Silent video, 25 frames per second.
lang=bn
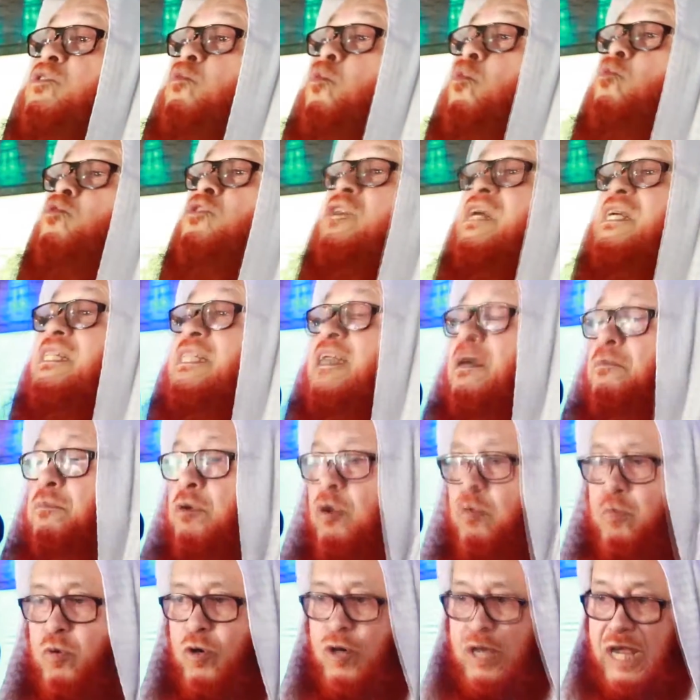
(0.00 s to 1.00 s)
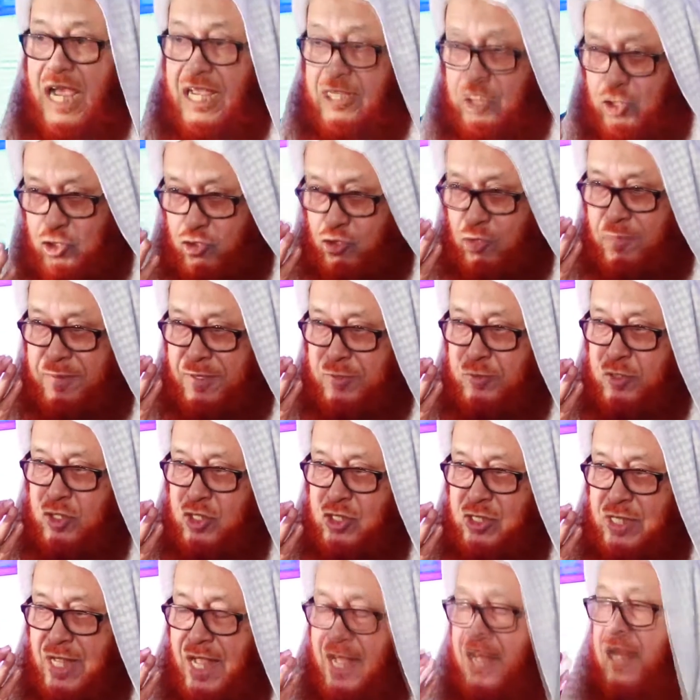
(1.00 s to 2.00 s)
কোন দিক দিয়ে বলবো রাষ্ট্র
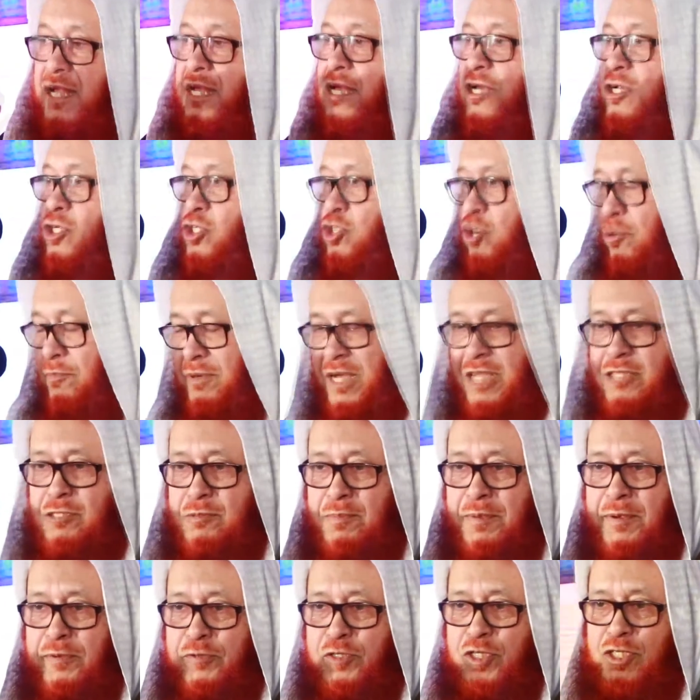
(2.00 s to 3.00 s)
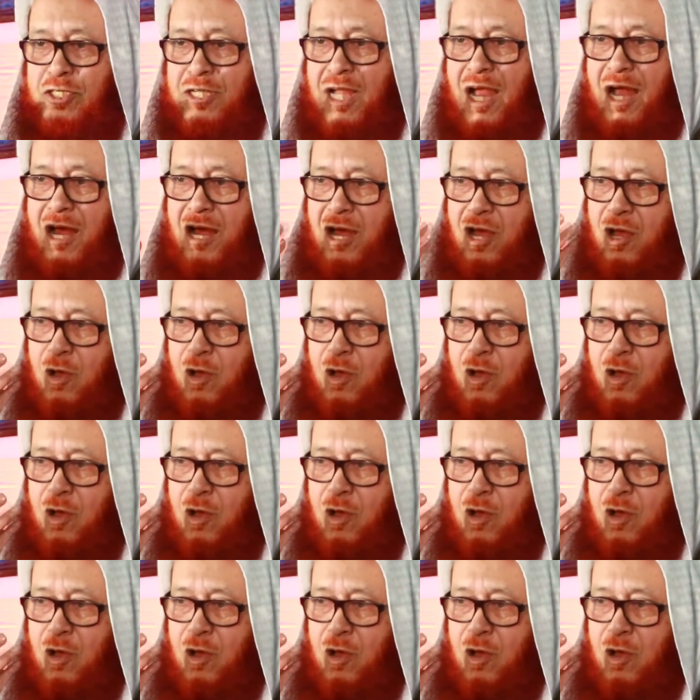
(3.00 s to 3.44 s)
ব্যবস্থা সমাজ ব্যবস্থা